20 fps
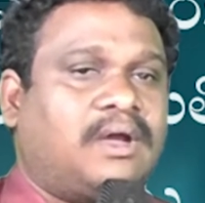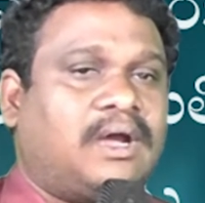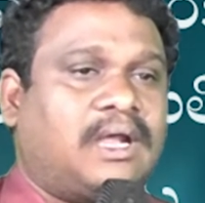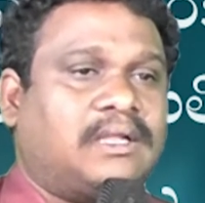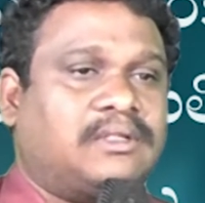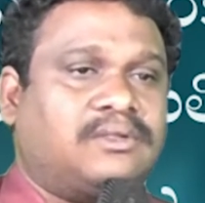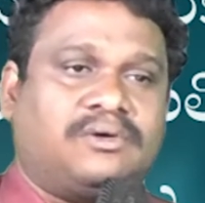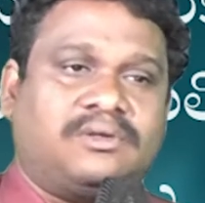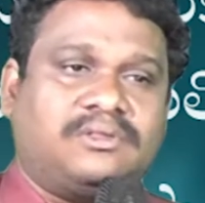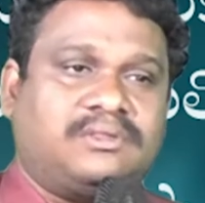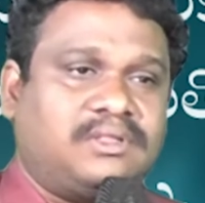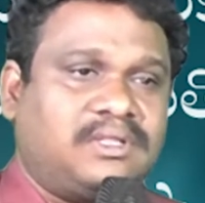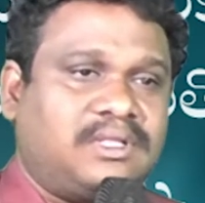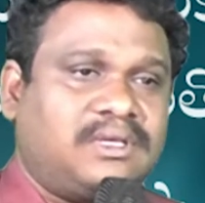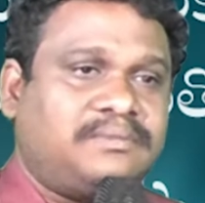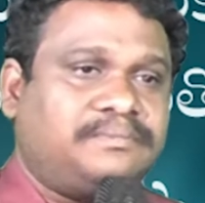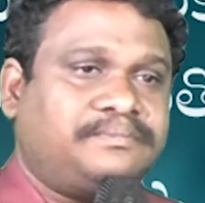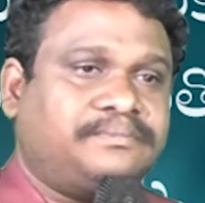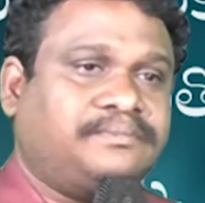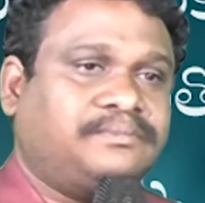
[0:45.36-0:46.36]
అర్థమవుతుందా
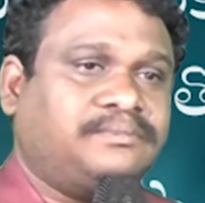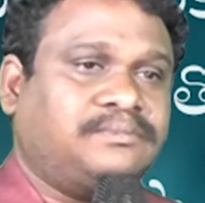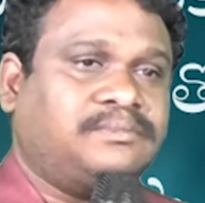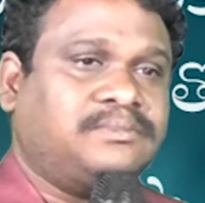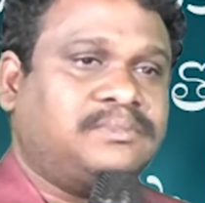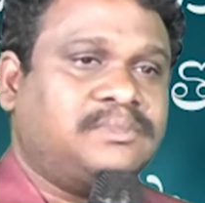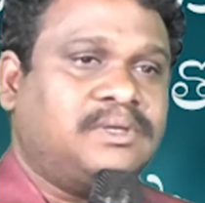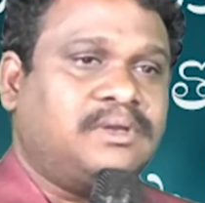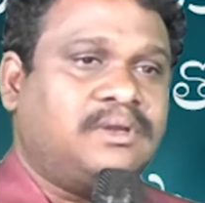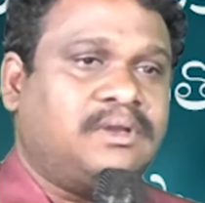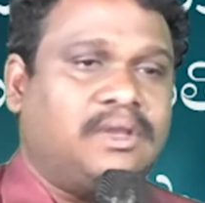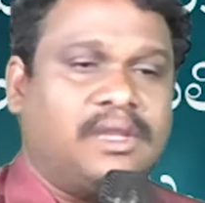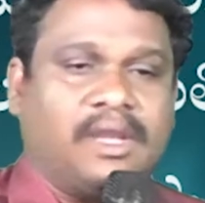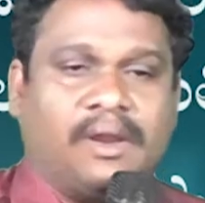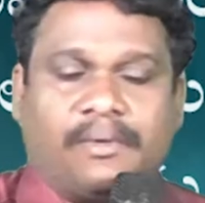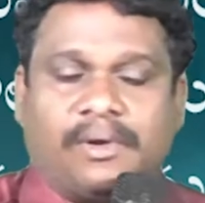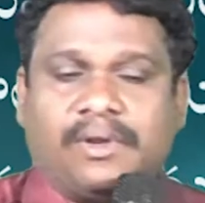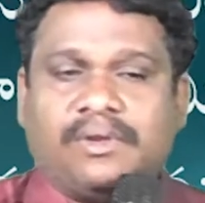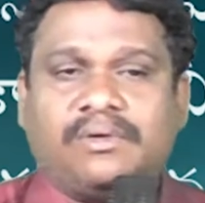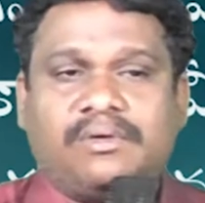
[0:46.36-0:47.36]

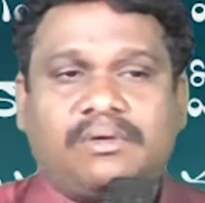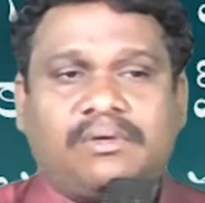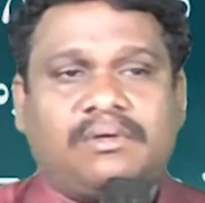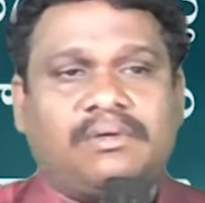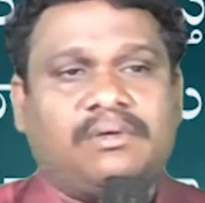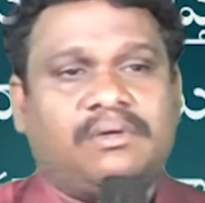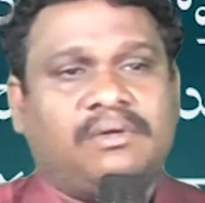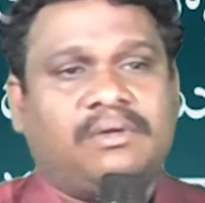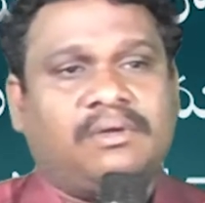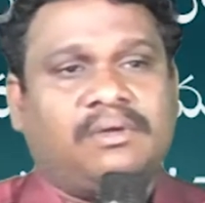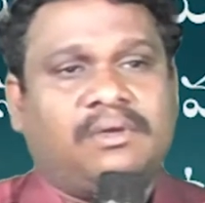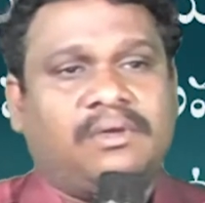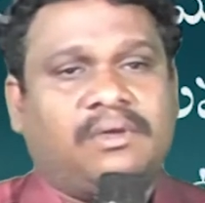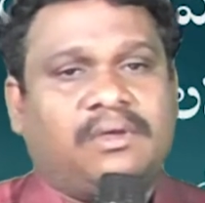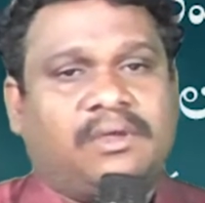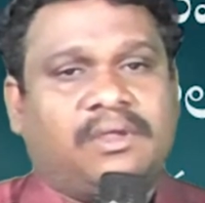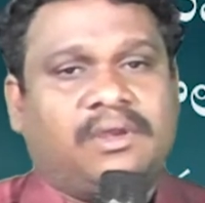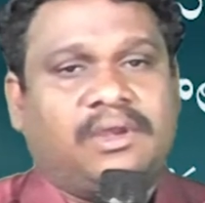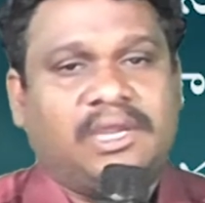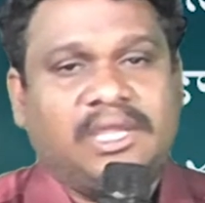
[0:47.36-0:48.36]
ఎవరు
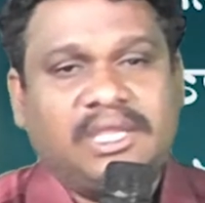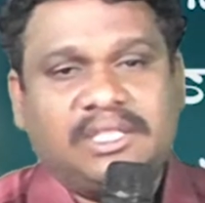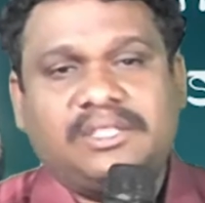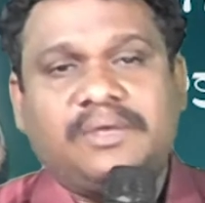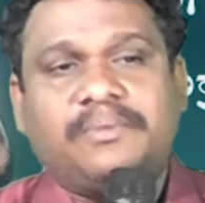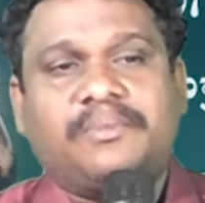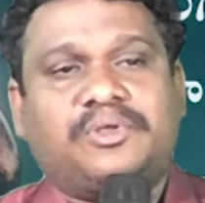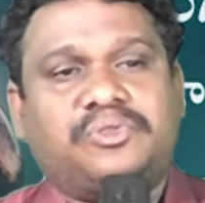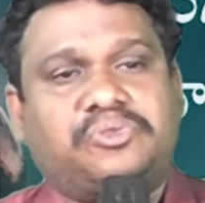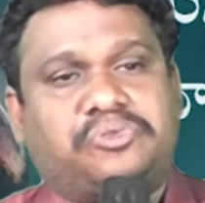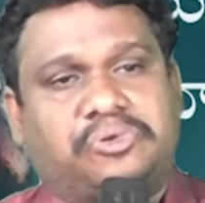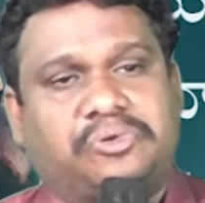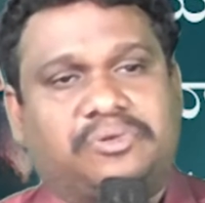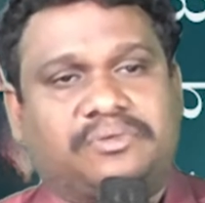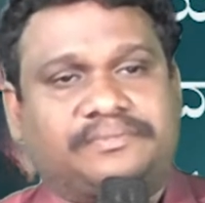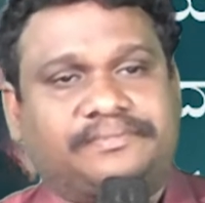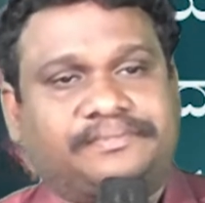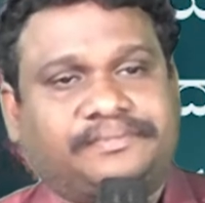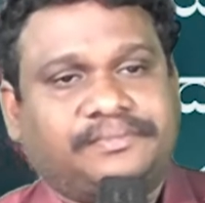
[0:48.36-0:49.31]
నీతిమంతులు